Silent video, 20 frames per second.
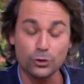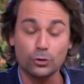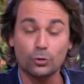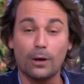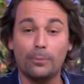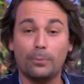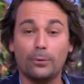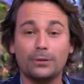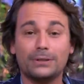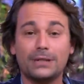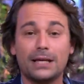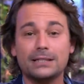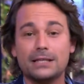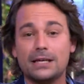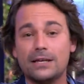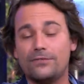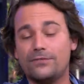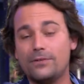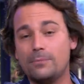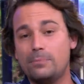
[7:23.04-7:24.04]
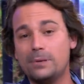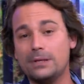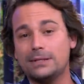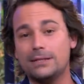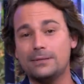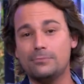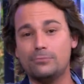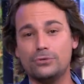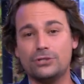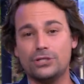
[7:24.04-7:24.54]
3 Bretagne avait fait péter
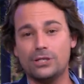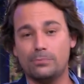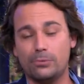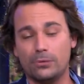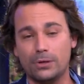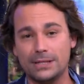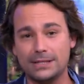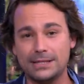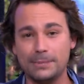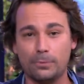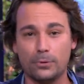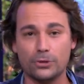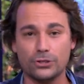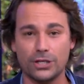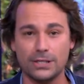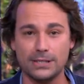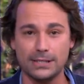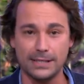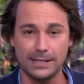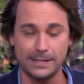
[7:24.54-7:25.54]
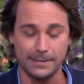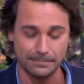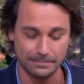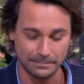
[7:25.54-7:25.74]
le budget pour les dix prochaines années.